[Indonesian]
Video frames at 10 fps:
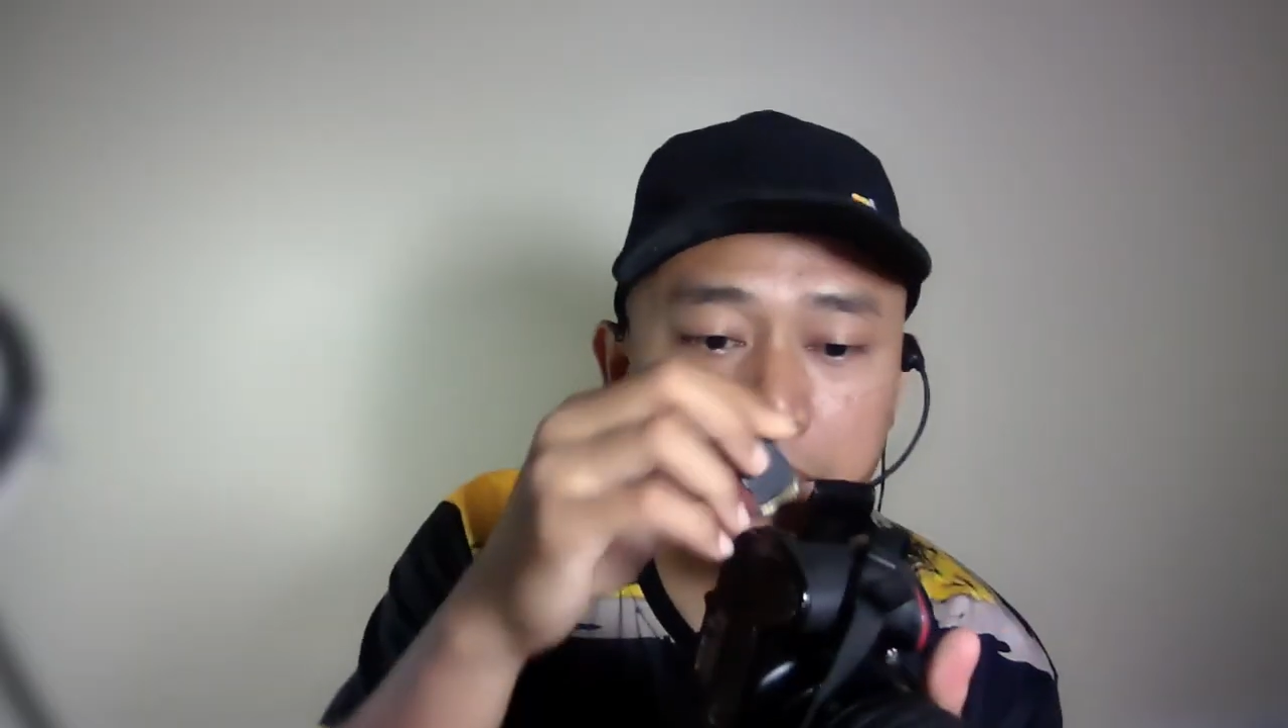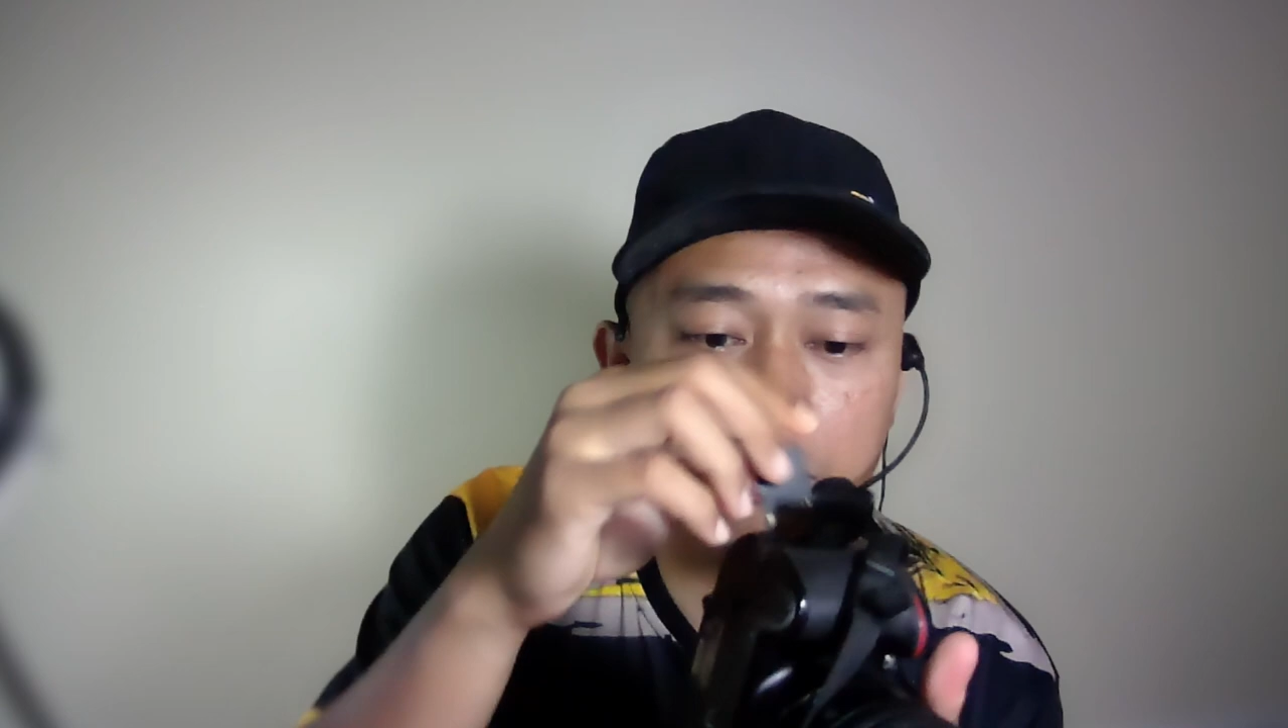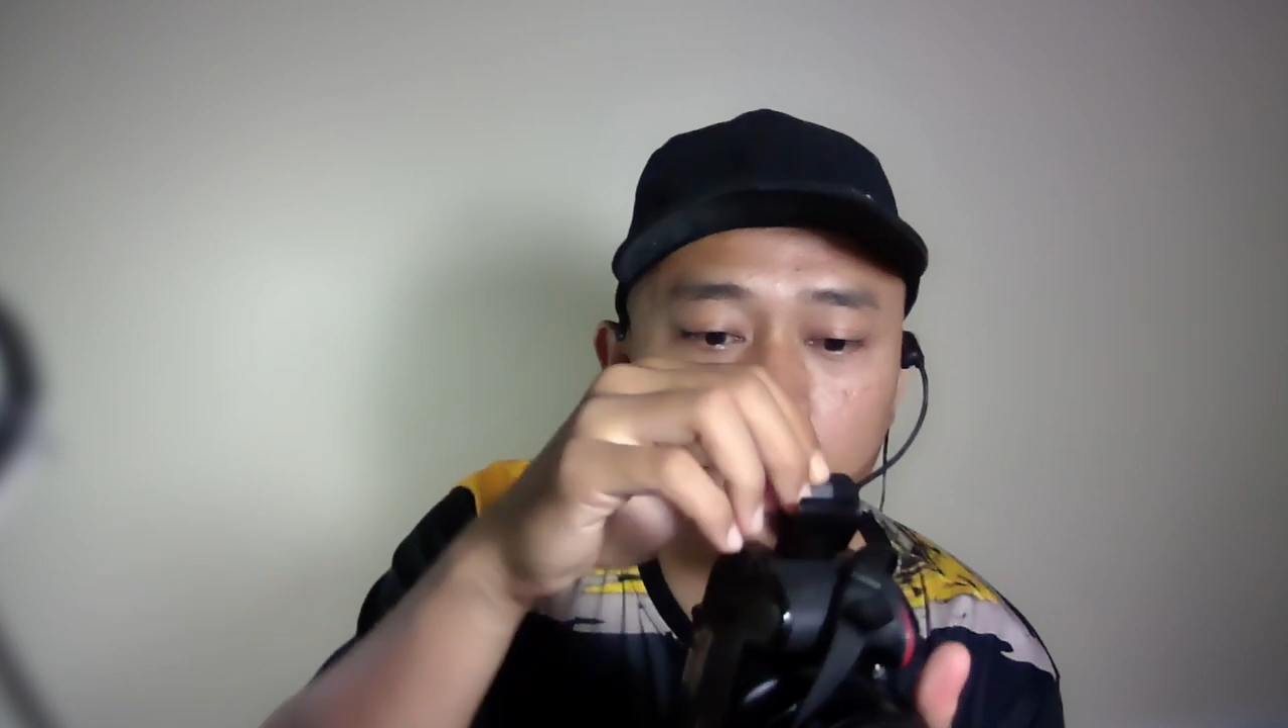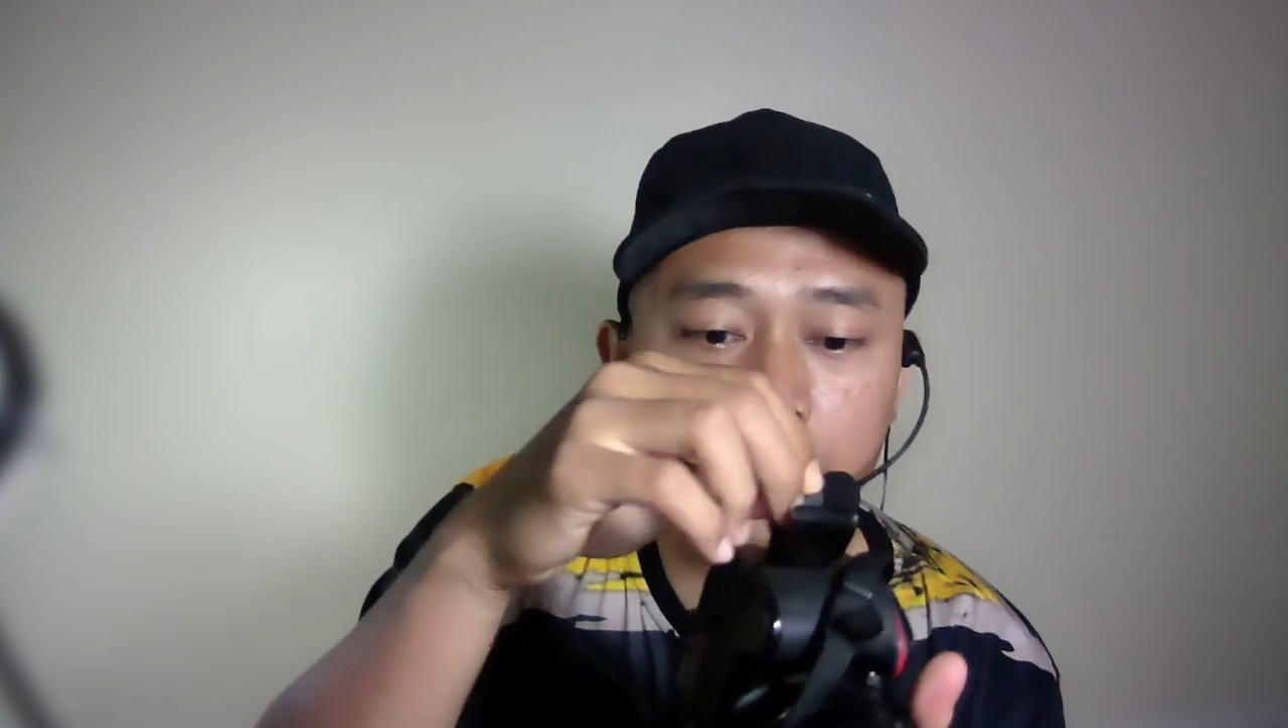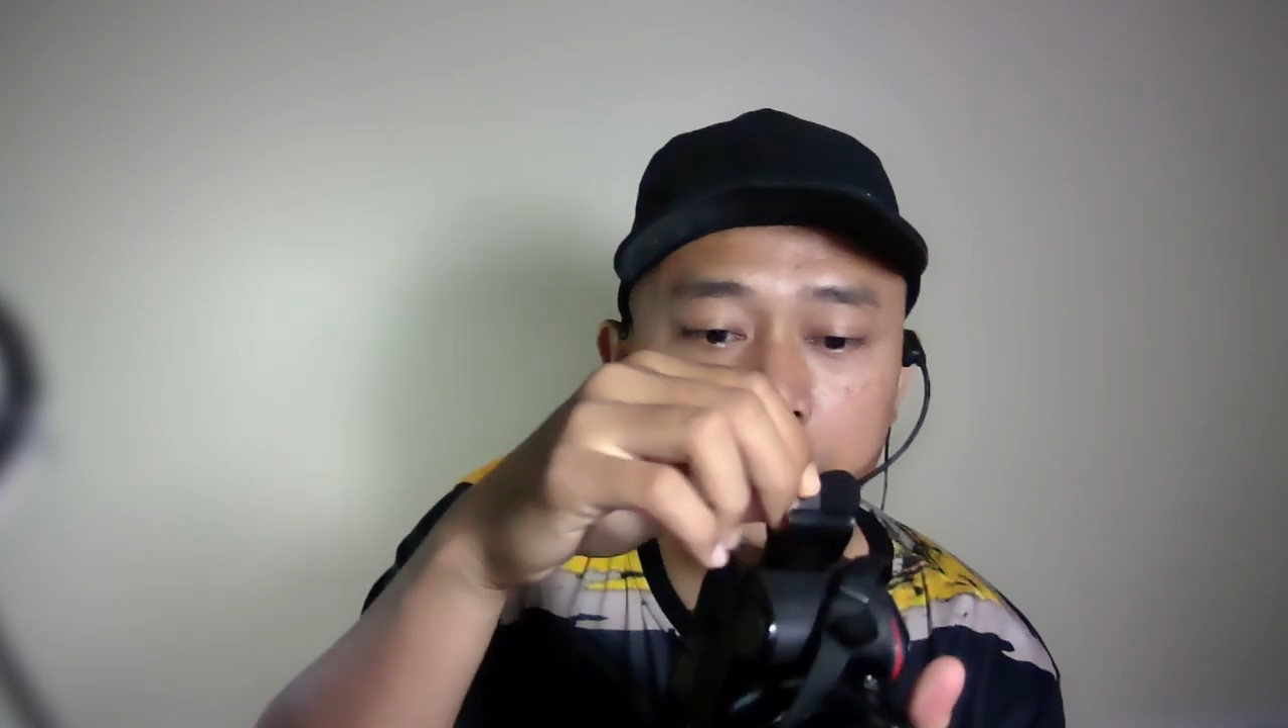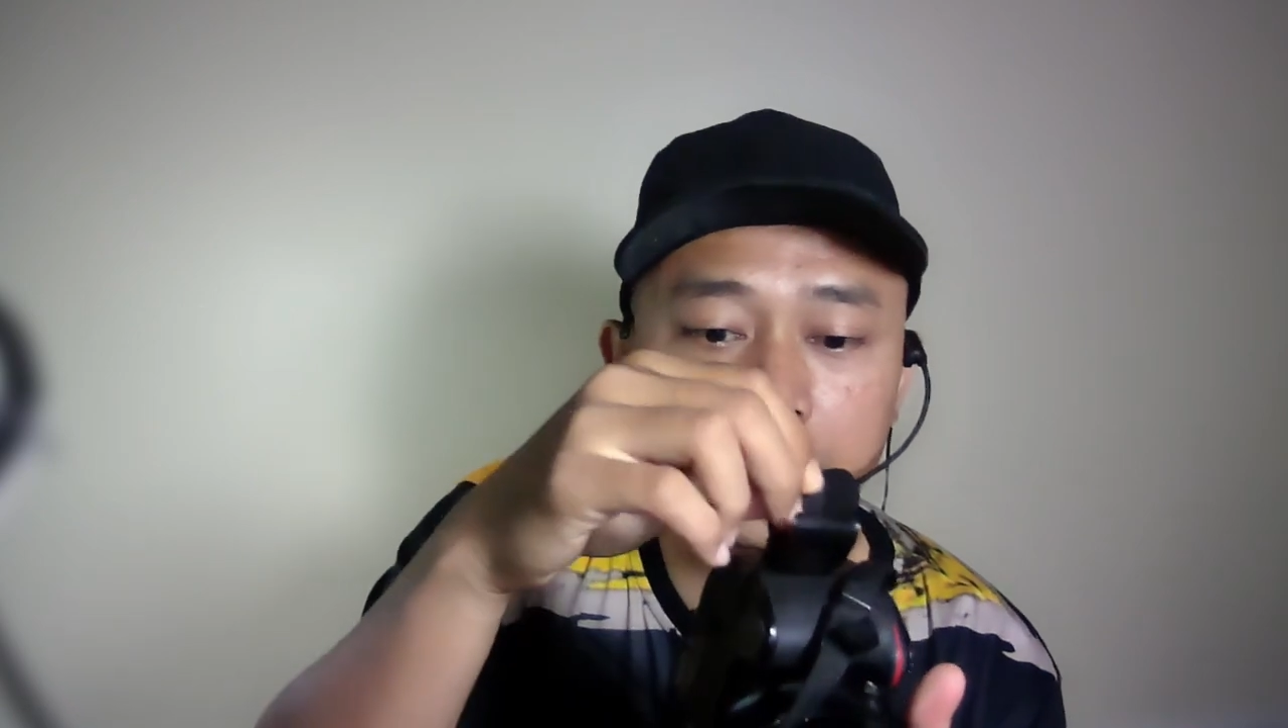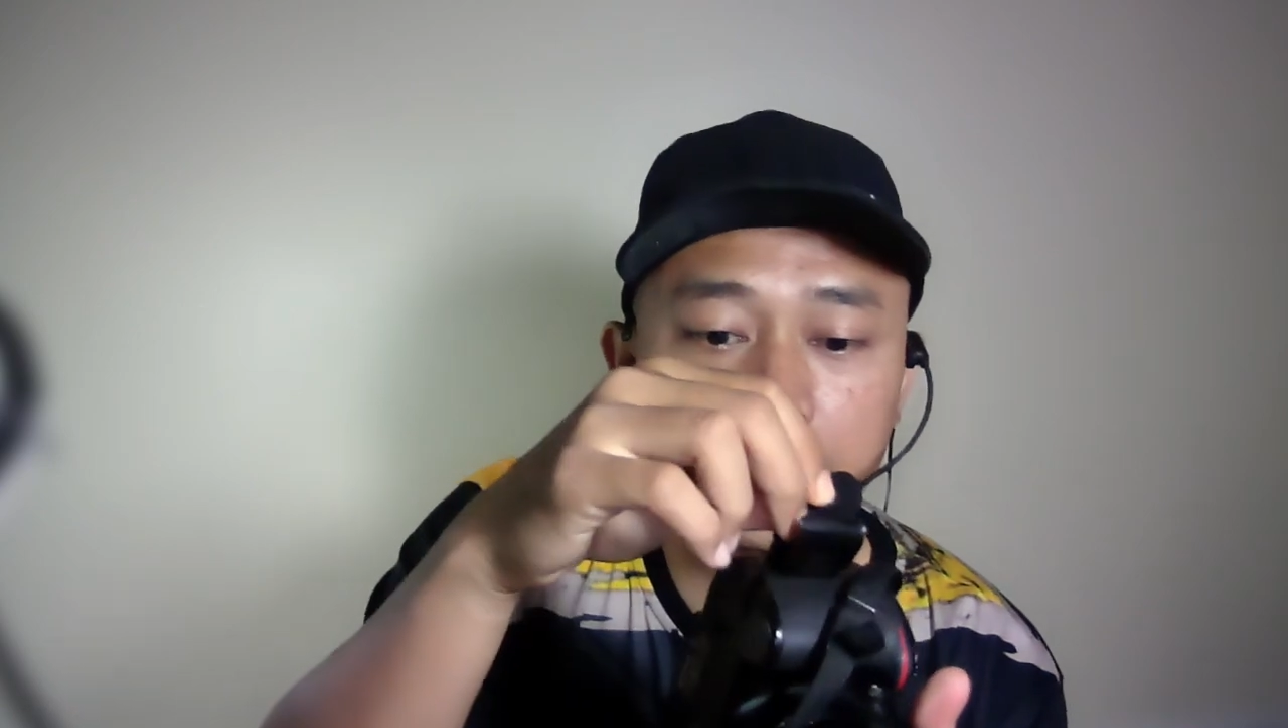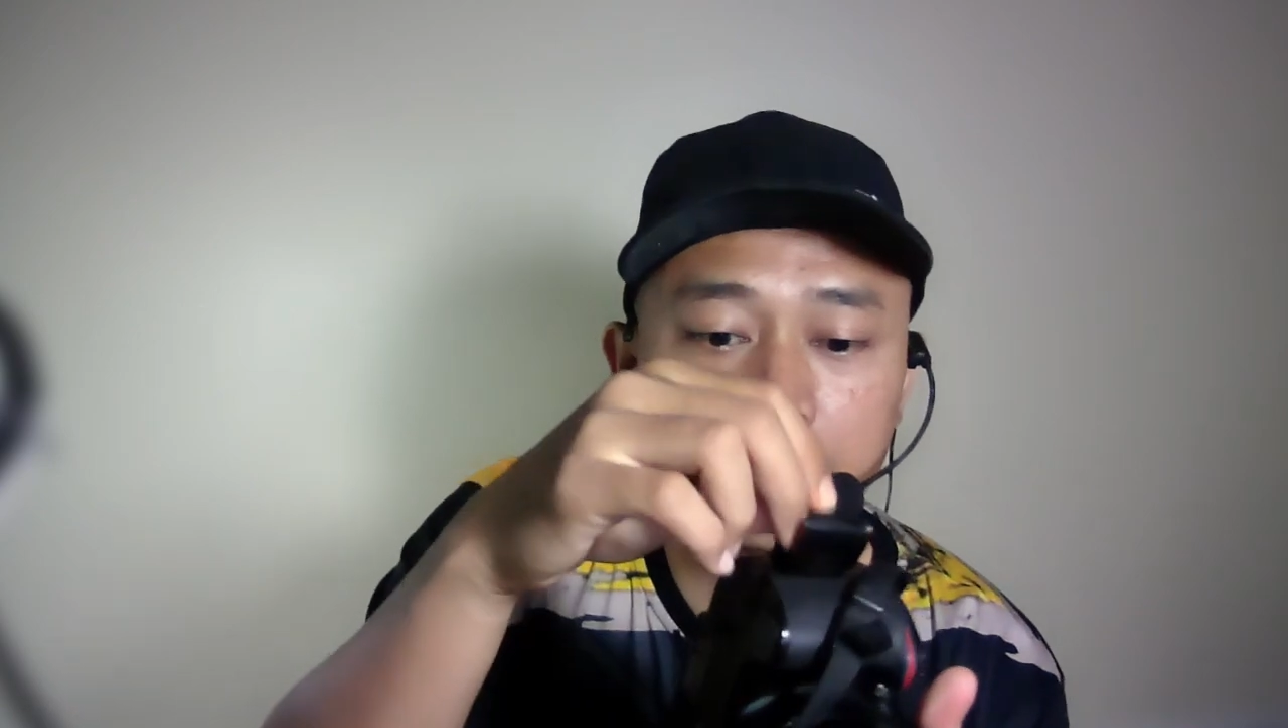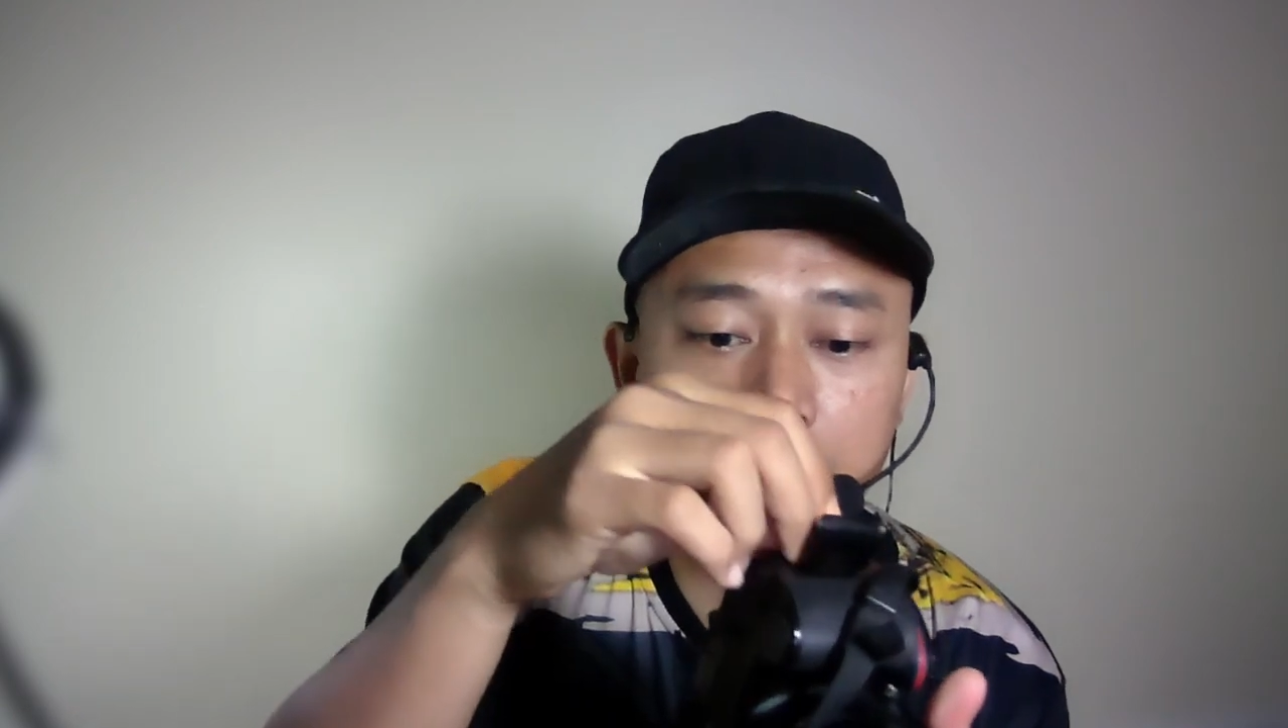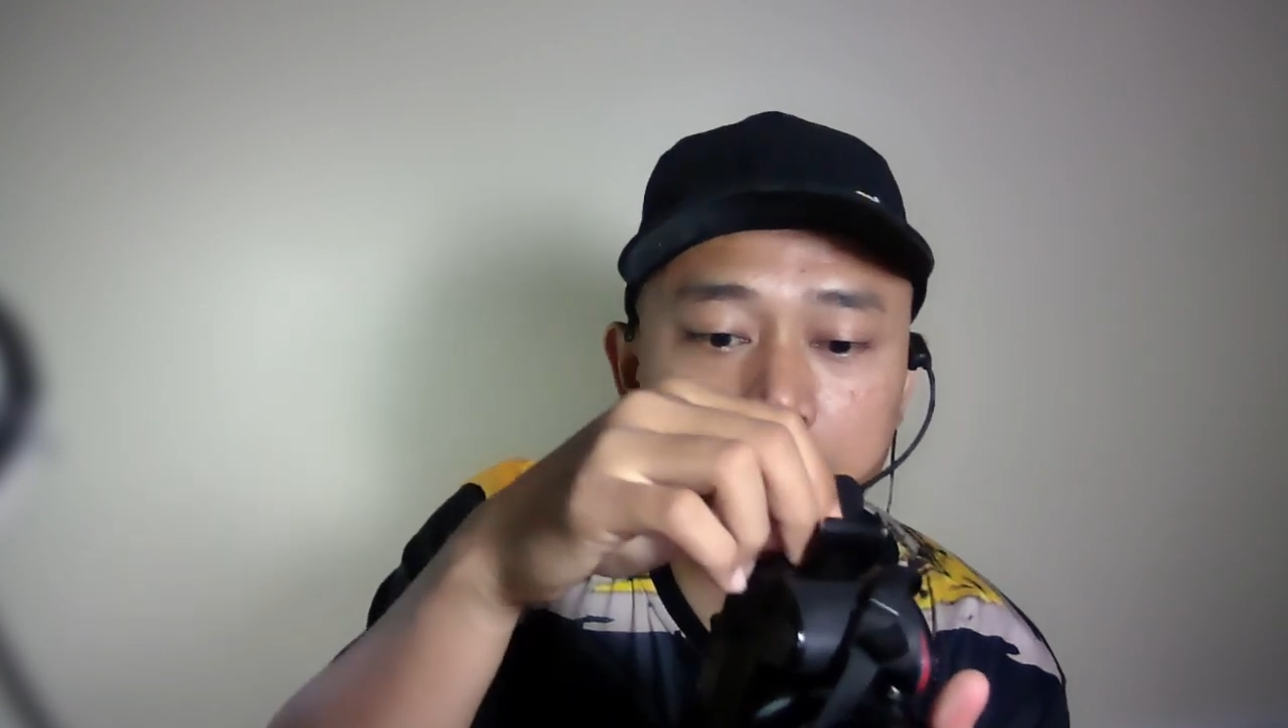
memori